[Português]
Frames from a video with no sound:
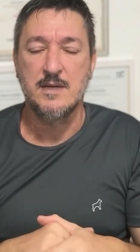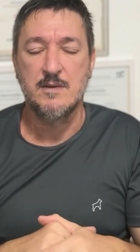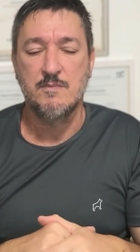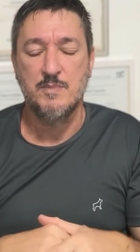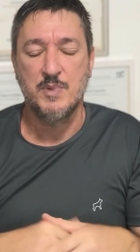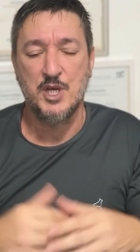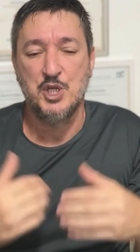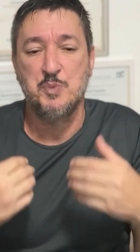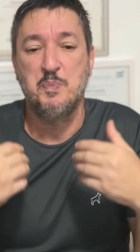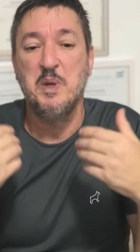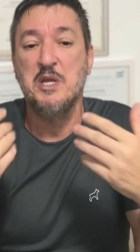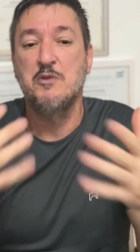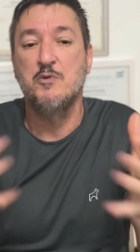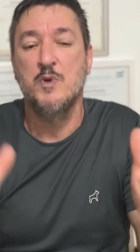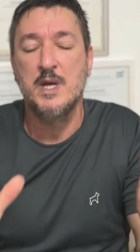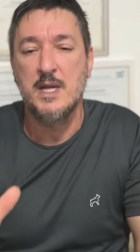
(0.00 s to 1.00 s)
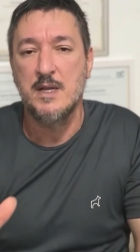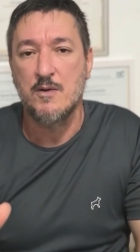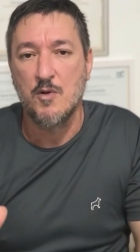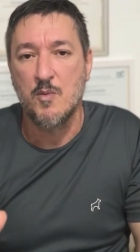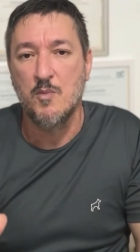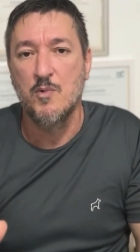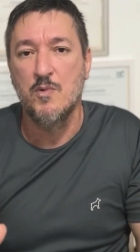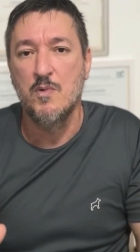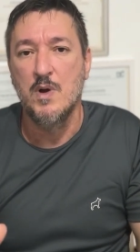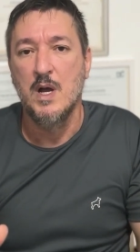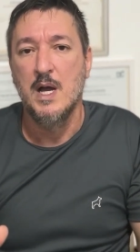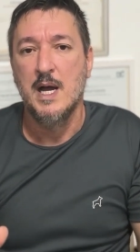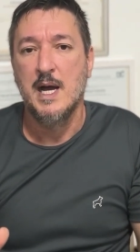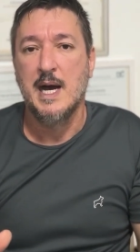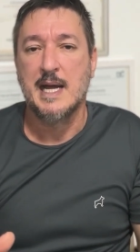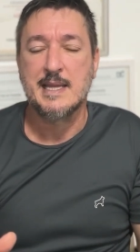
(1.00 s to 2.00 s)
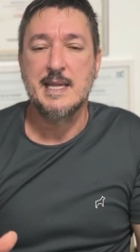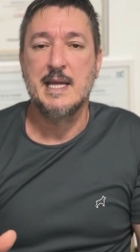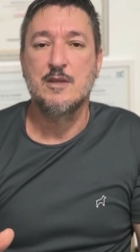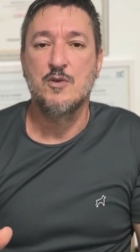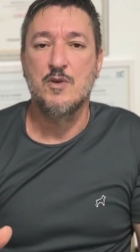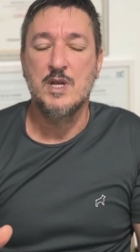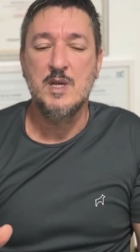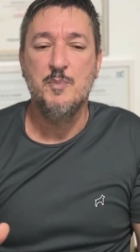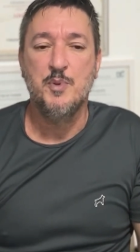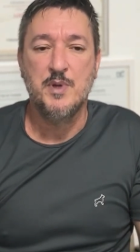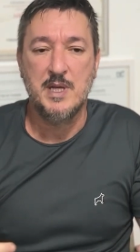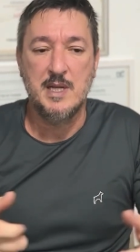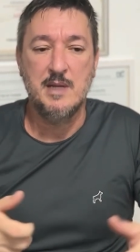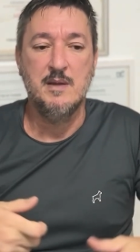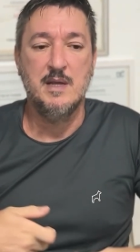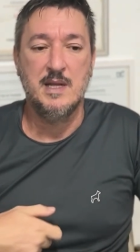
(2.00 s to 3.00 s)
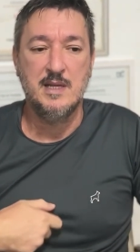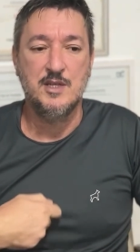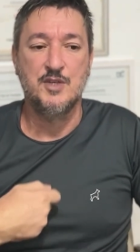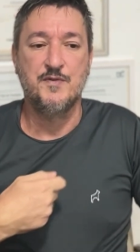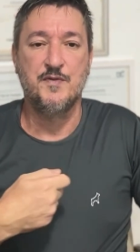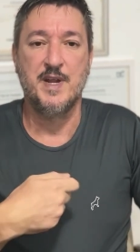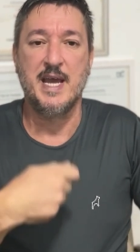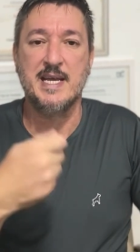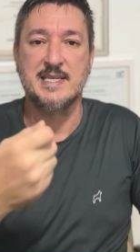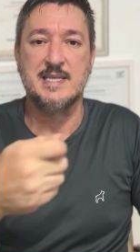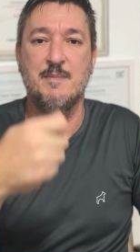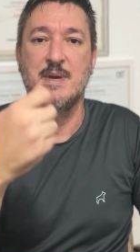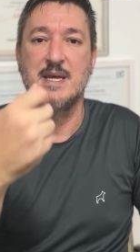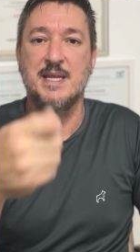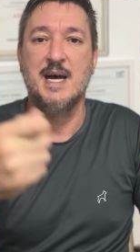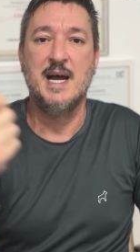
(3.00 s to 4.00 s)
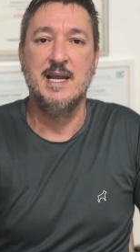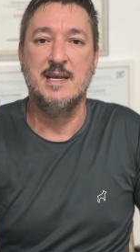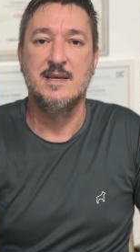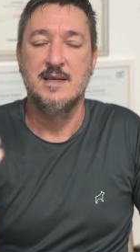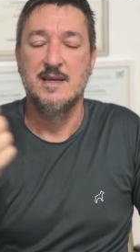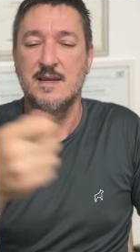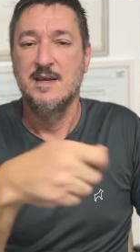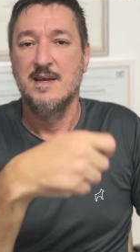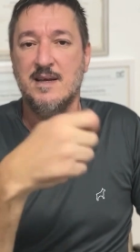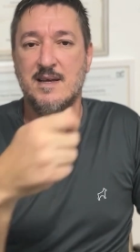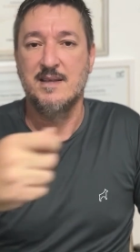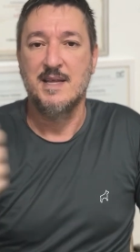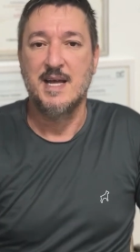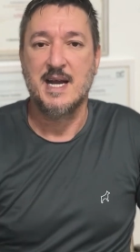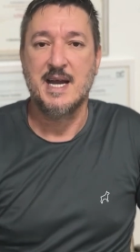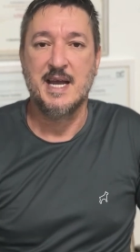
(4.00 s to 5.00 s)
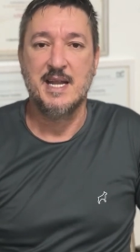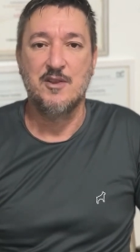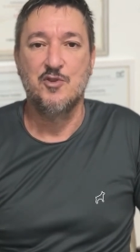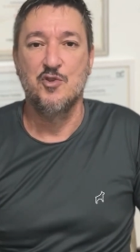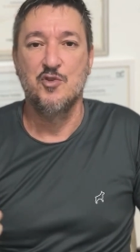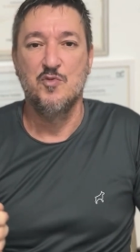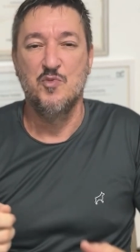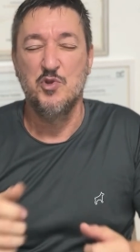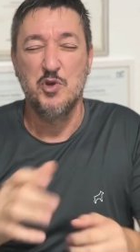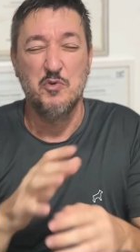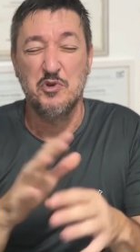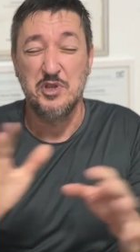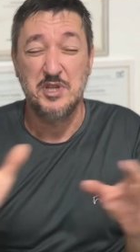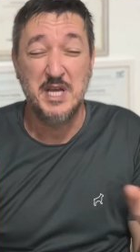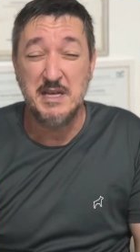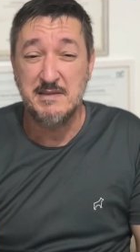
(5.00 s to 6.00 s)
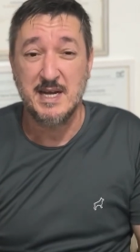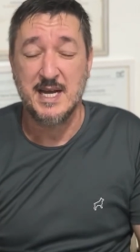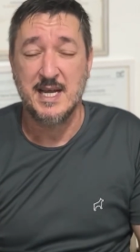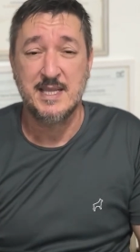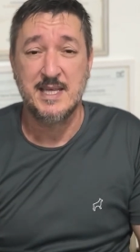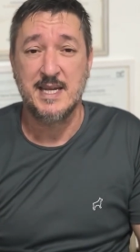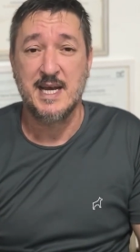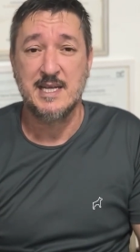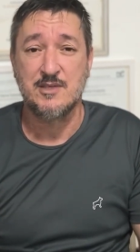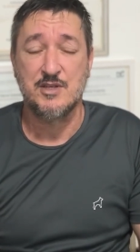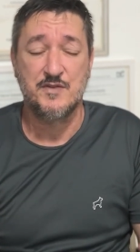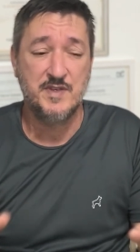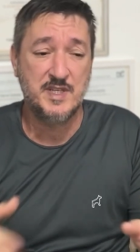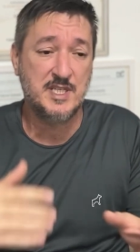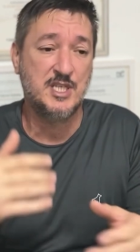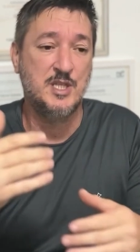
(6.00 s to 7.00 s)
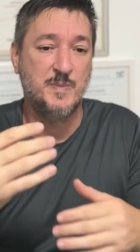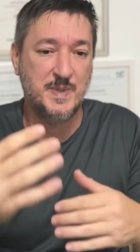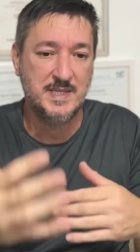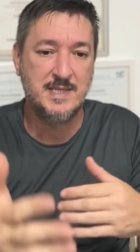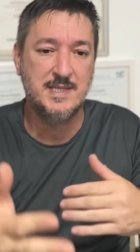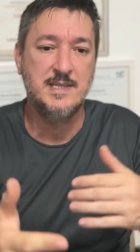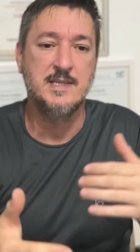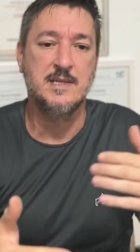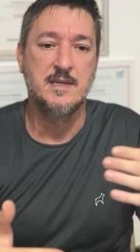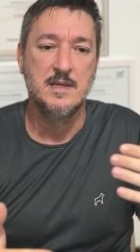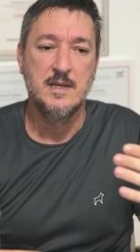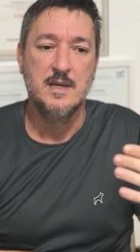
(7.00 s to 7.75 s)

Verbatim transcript: Eu respeito ele como atleta olímpico, ele, ele esfrega essa medalha na cara de todo mundo. Eu odeio da carteiraça. Às vezes a gente precisa